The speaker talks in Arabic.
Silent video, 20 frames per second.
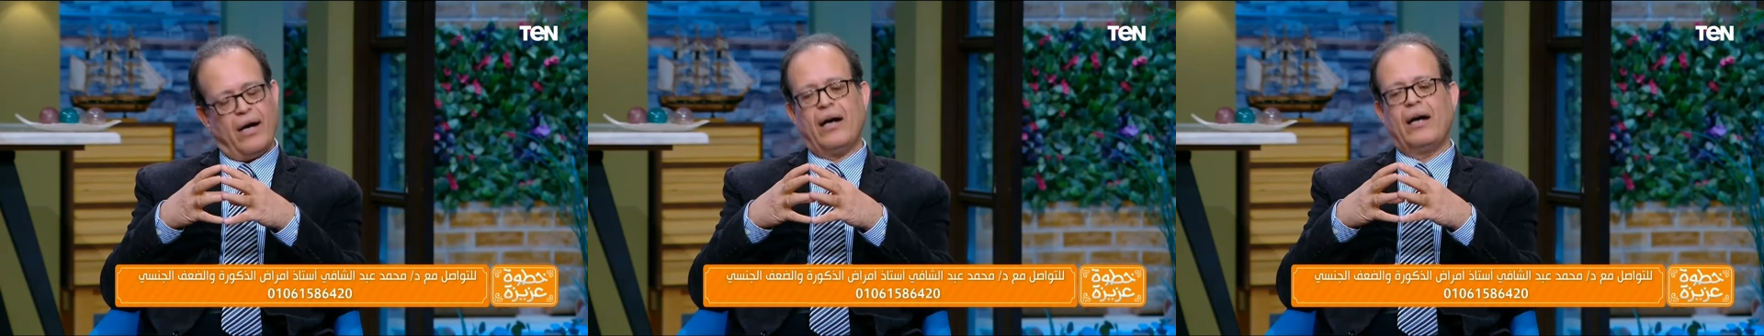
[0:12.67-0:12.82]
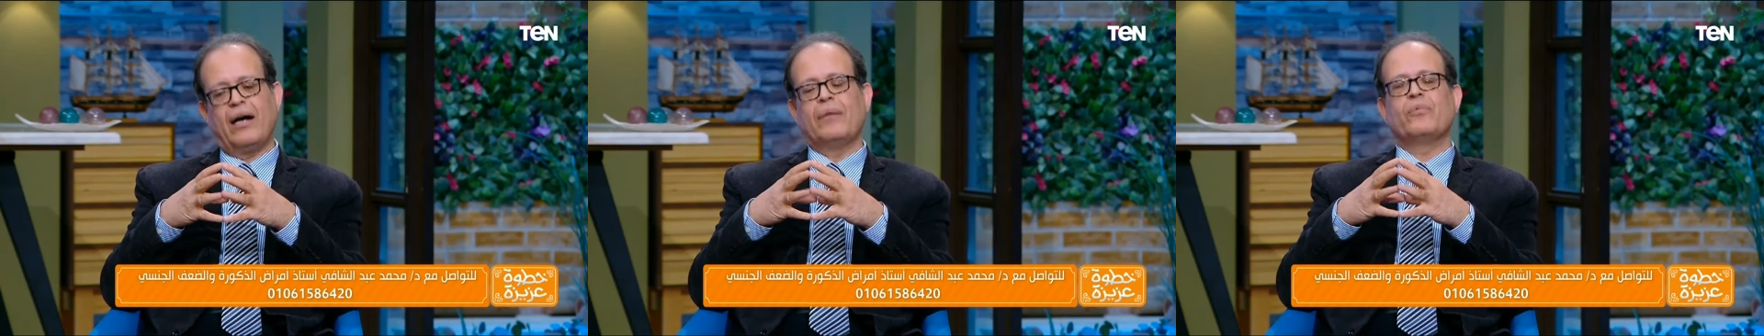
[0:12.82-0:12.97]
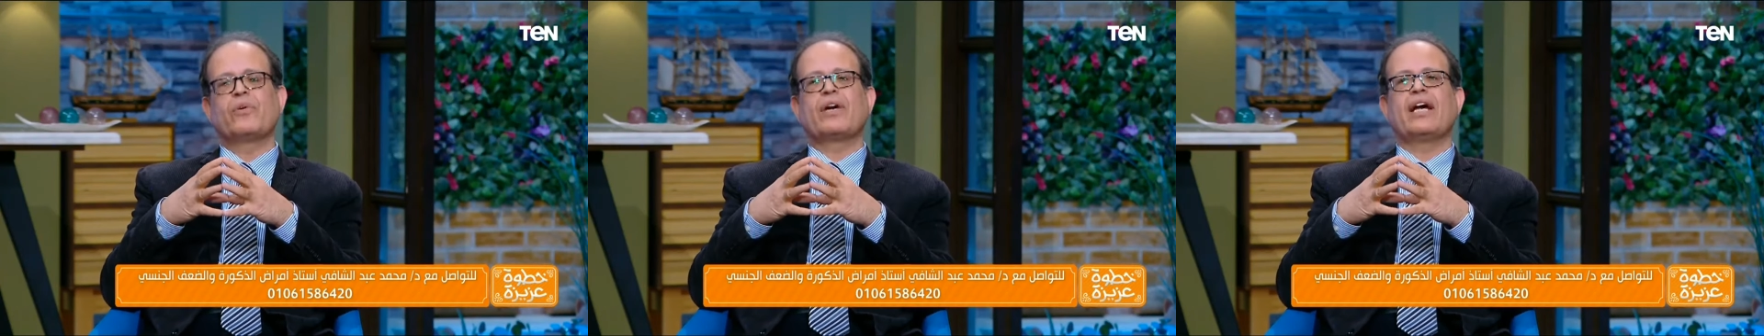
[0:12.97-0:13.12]

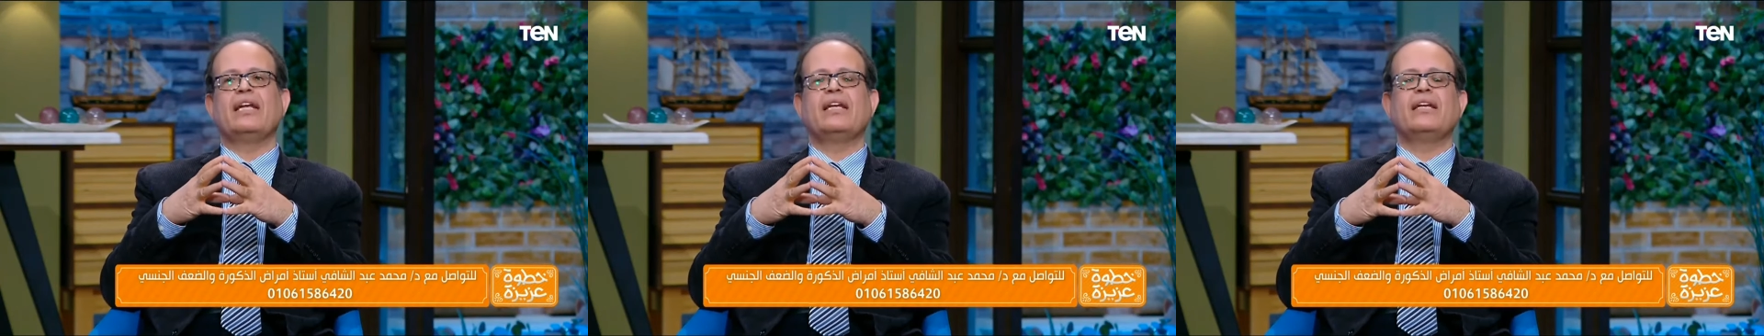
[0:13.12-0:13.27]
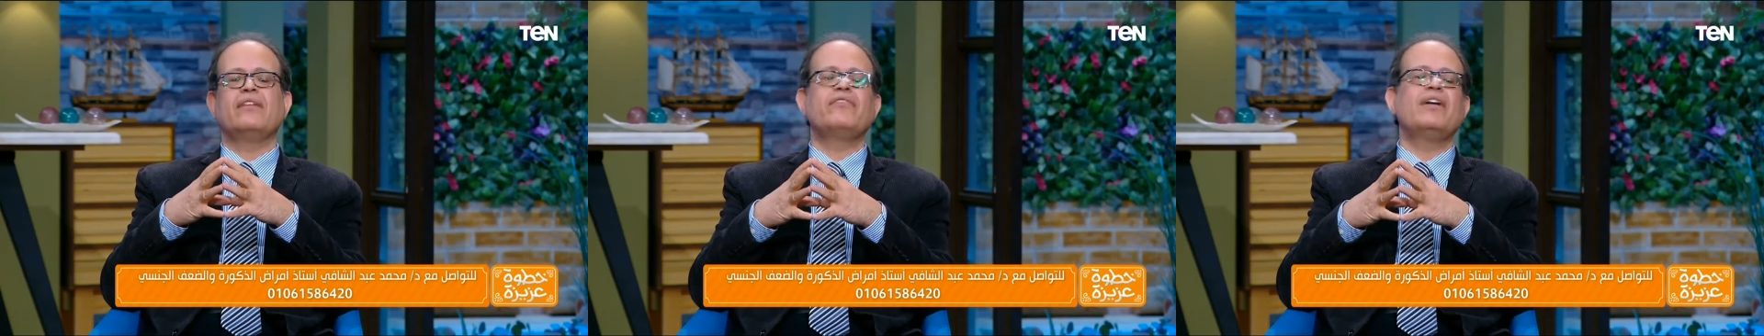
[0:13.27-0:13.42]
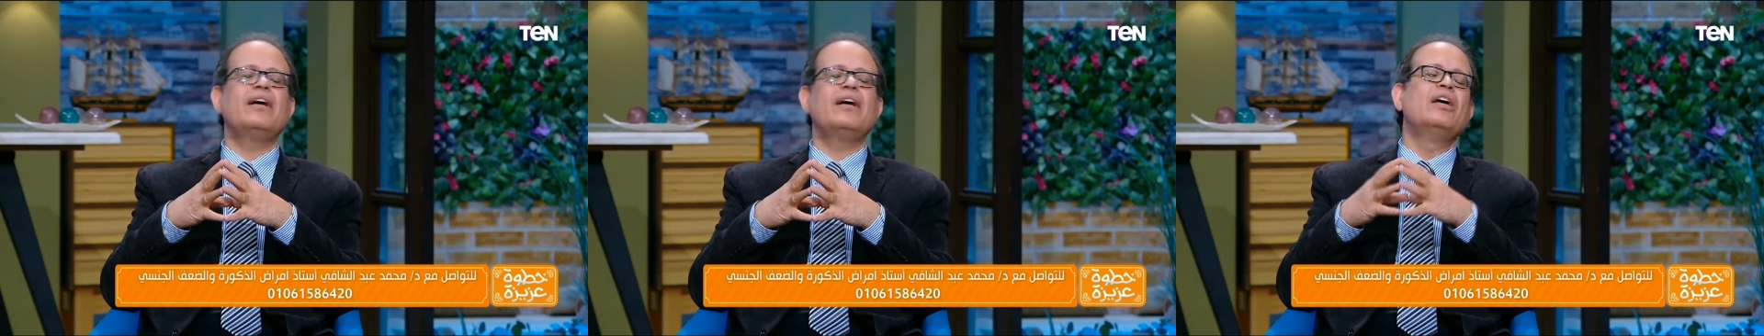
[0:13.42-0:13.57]
اه اه
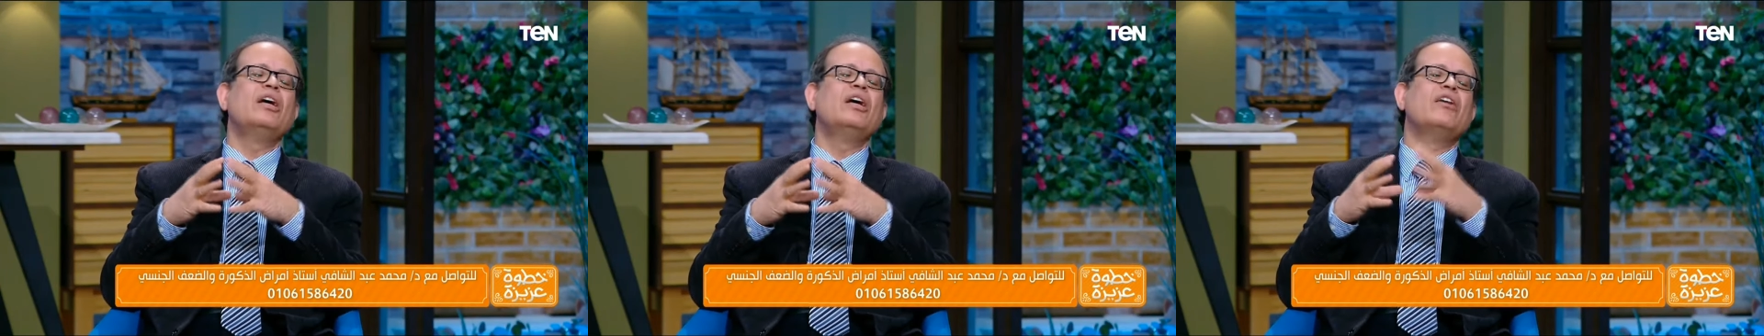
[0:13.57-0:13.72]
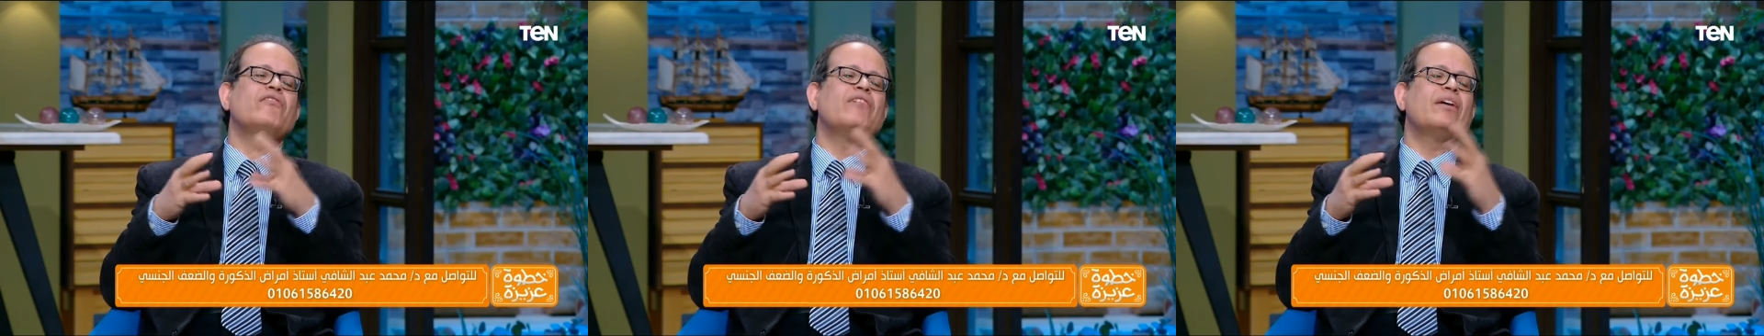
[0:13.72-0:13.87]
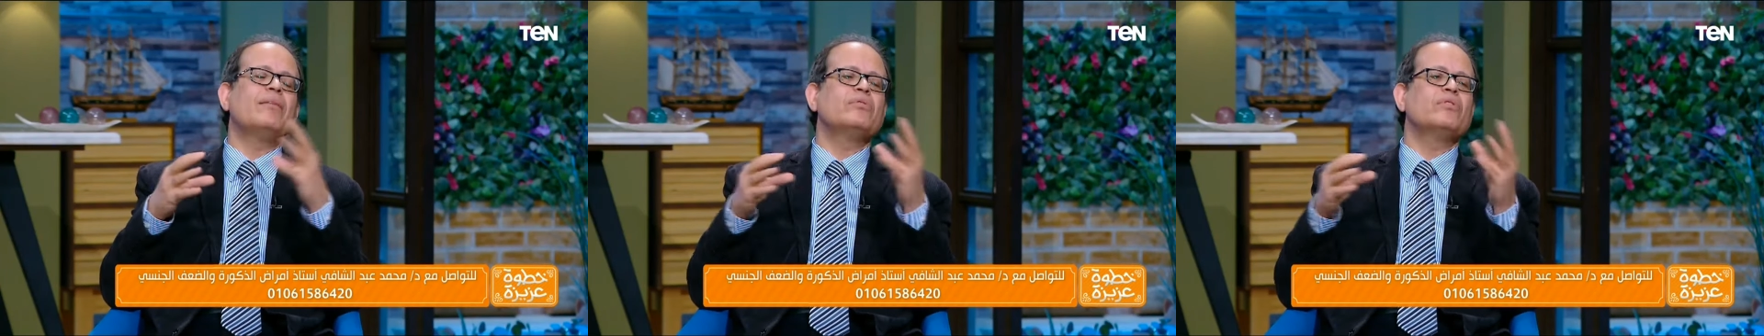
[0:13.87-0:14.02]
مكلفه
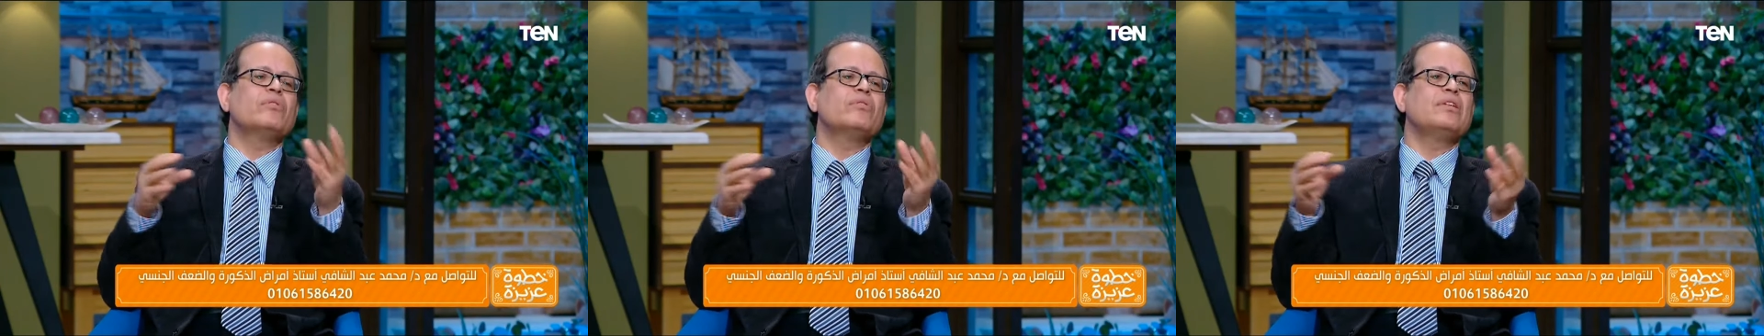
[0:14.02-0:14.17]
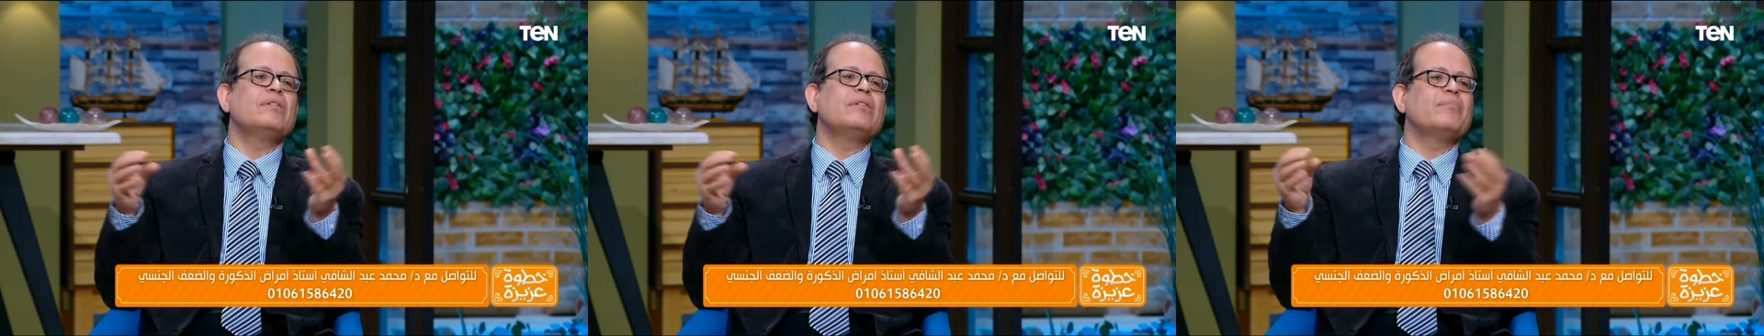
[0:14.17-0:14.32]
فبنقول